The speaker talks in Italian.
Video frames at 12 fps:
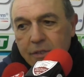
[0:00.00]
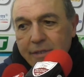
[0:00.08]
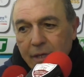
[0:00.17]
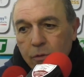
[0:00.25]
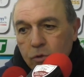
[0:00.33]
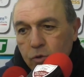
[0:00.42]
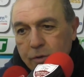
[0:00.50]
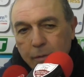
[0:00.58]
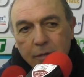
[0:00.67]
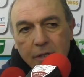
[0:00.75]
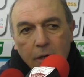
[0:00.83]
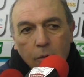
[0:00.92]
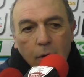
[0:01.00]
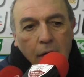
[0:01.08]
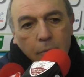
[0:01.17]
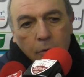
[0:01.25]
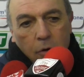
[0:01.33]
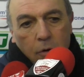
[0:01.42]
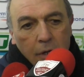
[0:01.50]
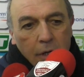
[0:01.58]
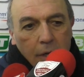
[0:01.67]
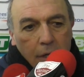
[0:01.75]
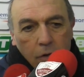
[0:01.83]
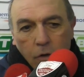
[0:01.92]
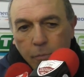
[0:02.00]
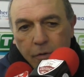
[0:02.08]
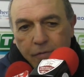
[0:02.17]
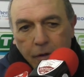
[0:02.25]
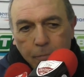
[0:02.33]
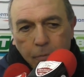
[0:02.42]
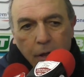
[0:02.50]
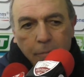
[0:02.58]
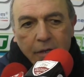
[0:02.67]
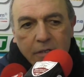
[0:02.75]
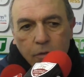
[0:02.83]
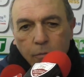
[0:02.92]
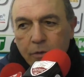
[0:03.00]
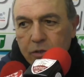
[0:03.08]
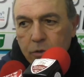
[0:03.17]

stato ingiustamente annullato, però non per far polemica, solo per